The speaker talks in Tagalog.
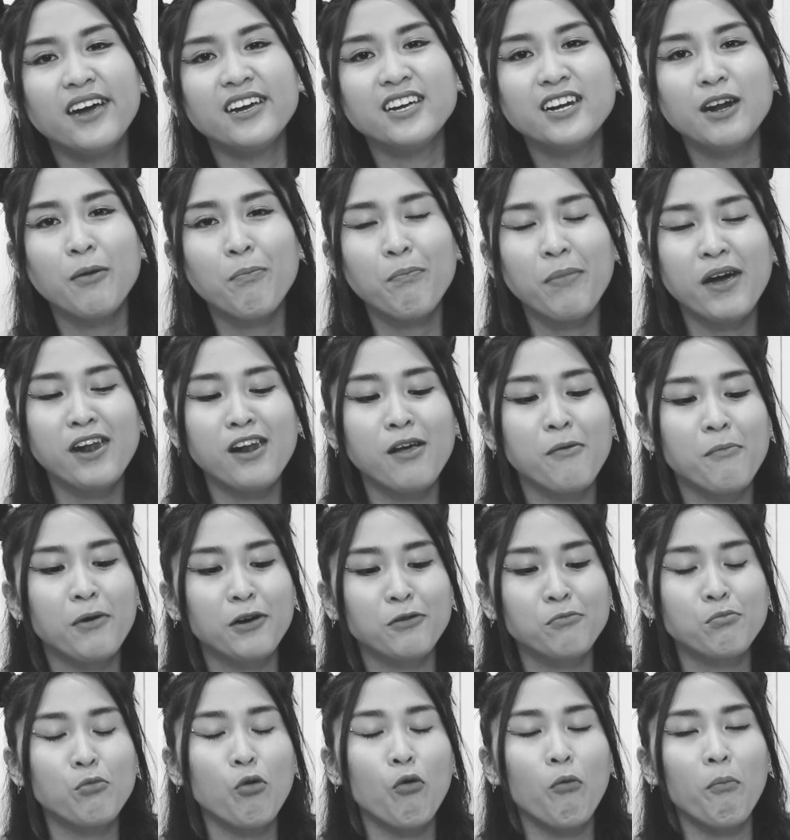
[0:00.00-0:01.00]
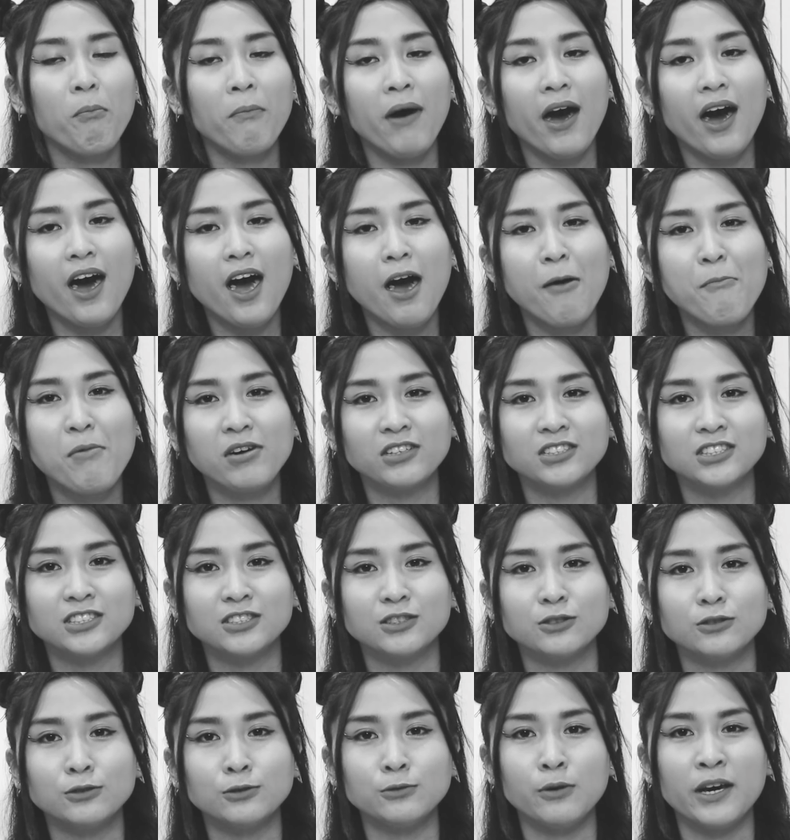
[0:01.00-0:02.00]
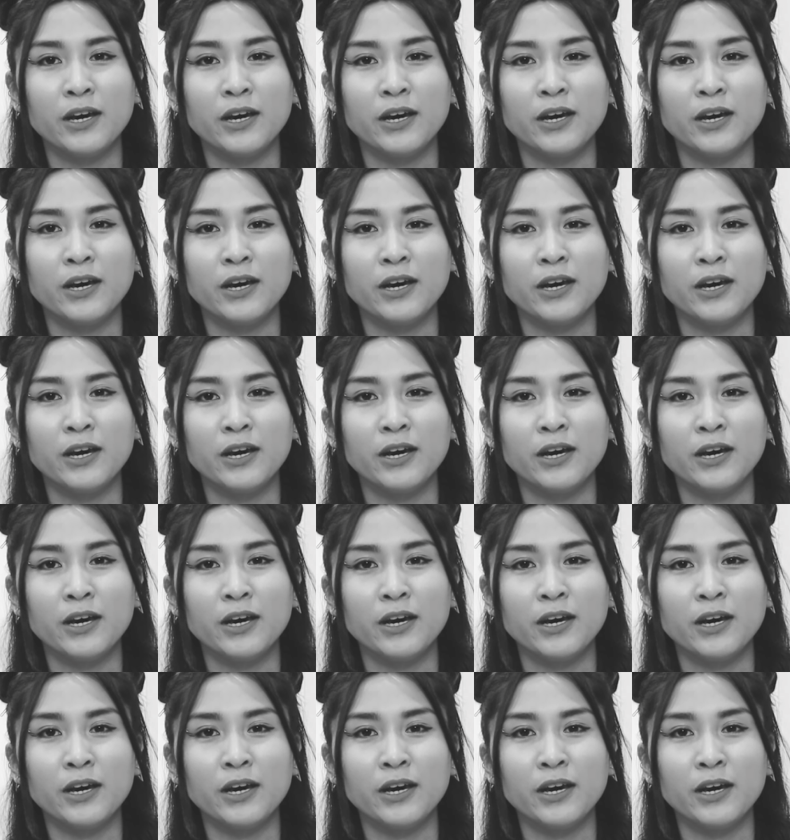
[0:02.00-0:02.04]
hirap pala magmukbang habang ito